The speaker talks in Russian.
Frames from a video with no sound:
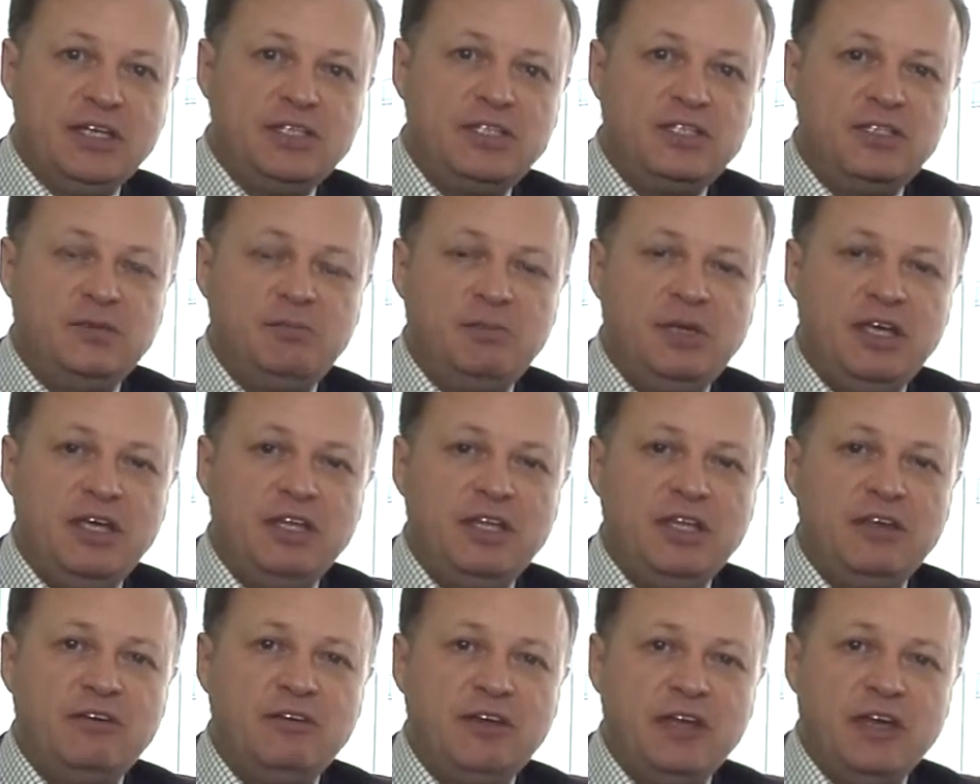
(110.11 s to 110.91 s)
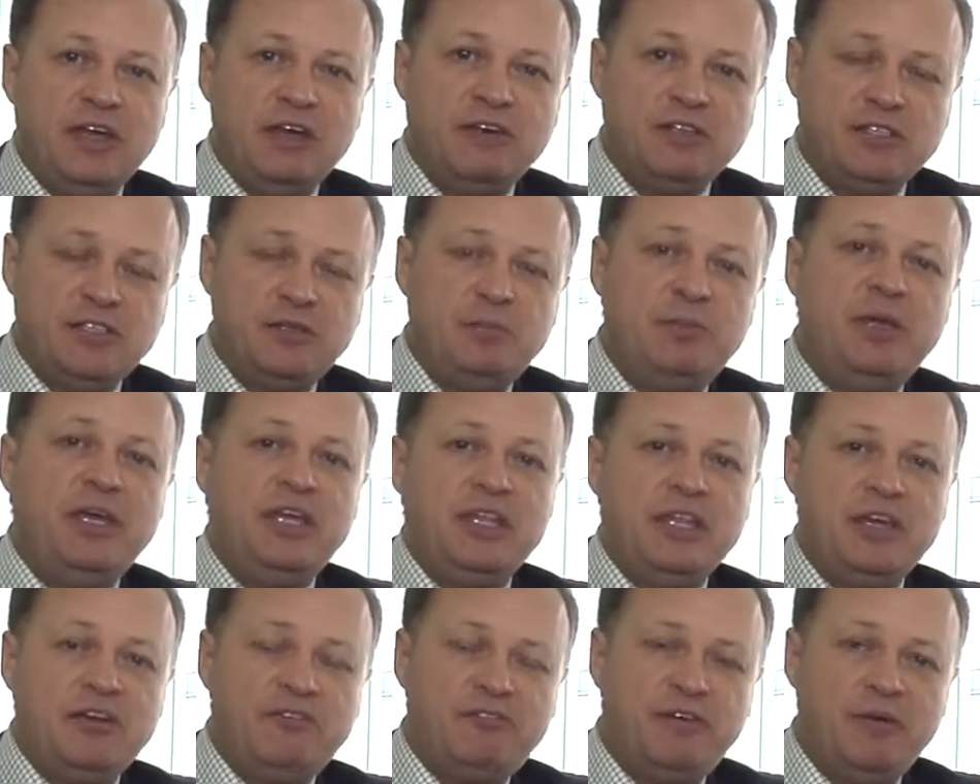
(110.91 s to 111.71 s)
семейный,
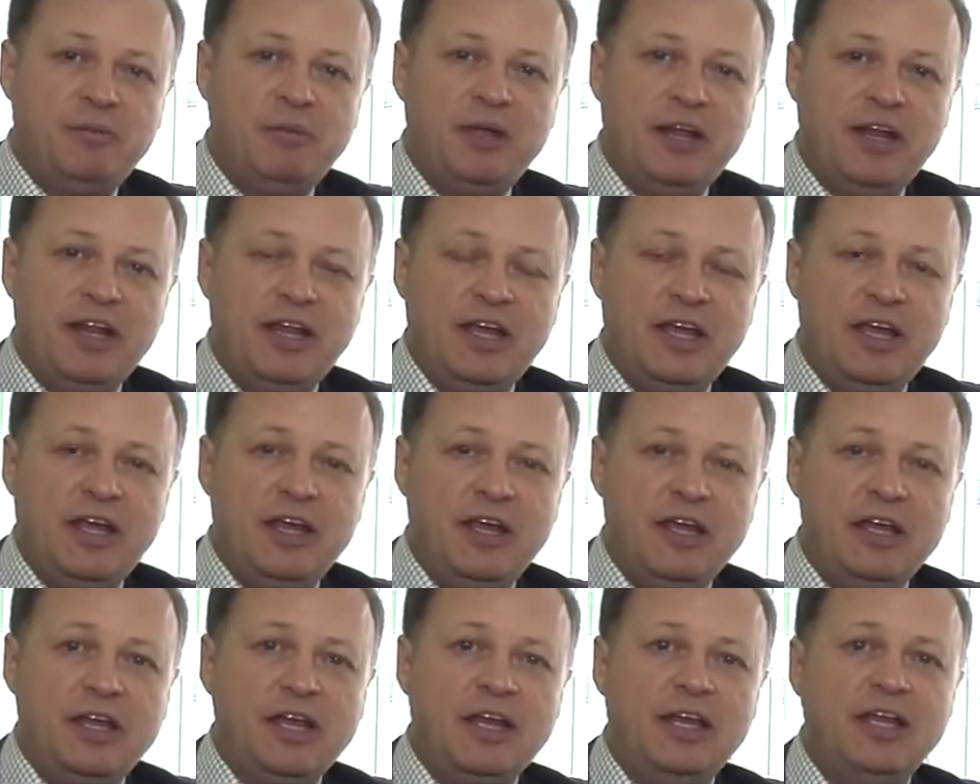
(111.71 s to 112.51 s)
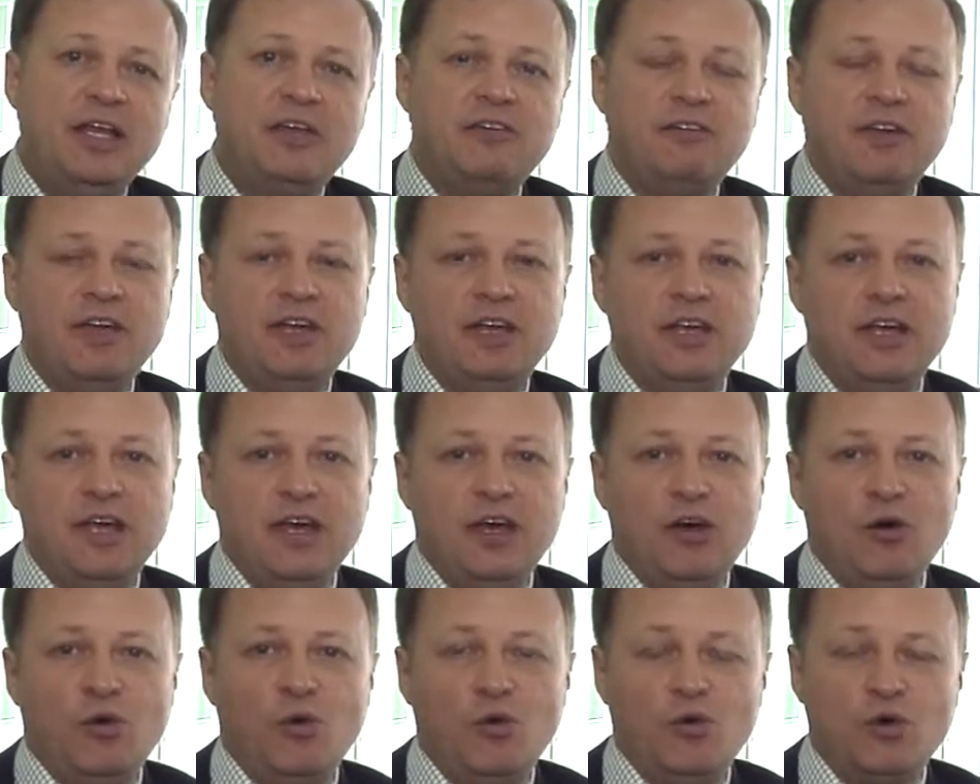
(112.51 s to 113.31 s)
семейная фамильная реликвия
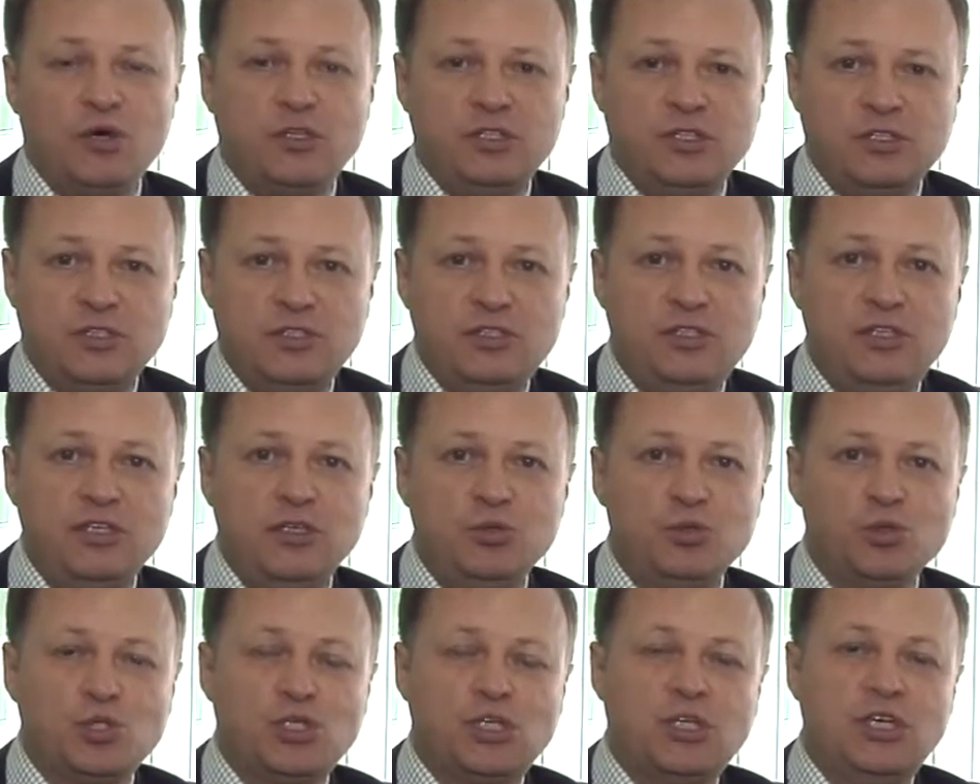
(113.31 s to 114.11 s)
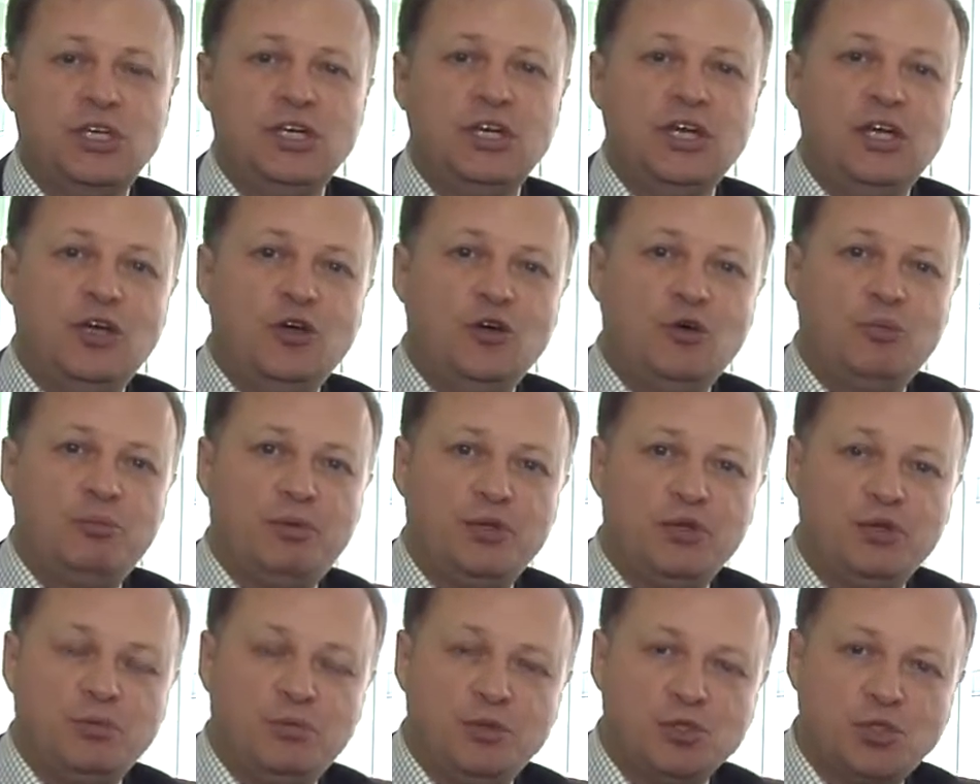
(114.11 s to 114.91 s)
орден дедушки, он
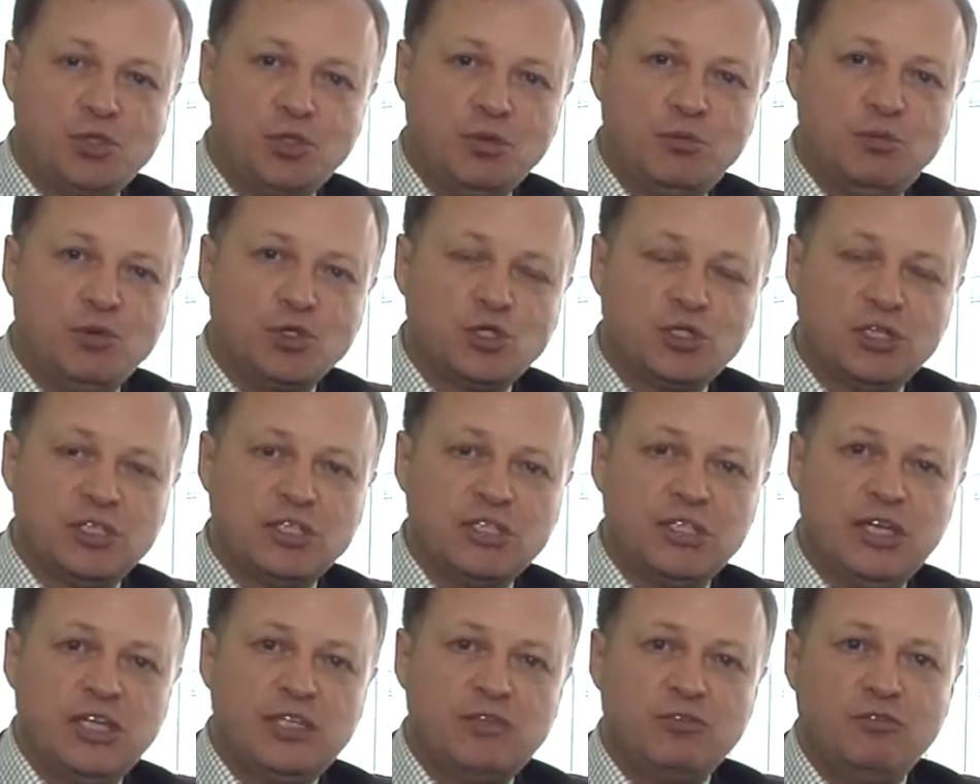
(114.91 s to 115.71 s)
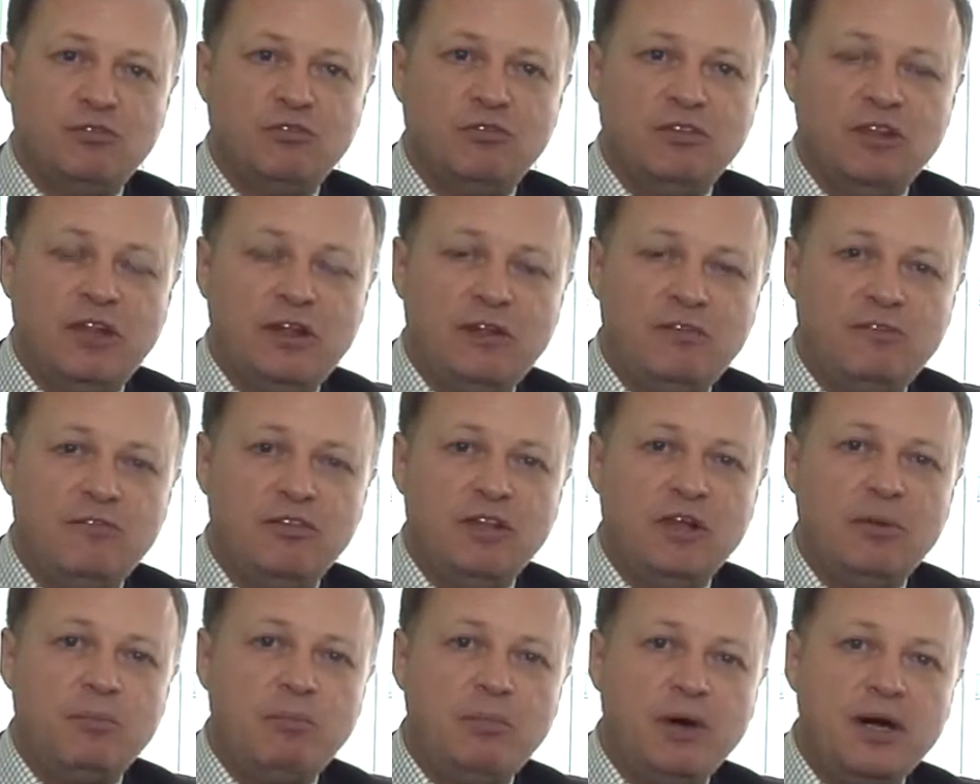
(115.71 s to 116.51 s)
подумал, что можно сдать его в
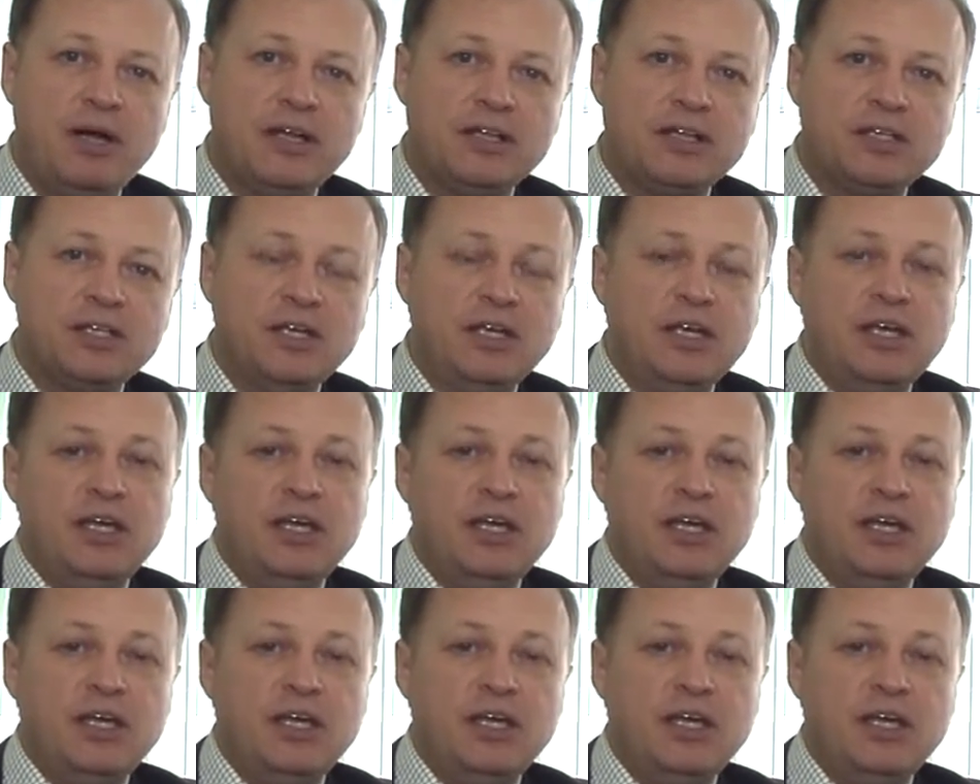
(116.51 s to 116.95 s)
ломбард,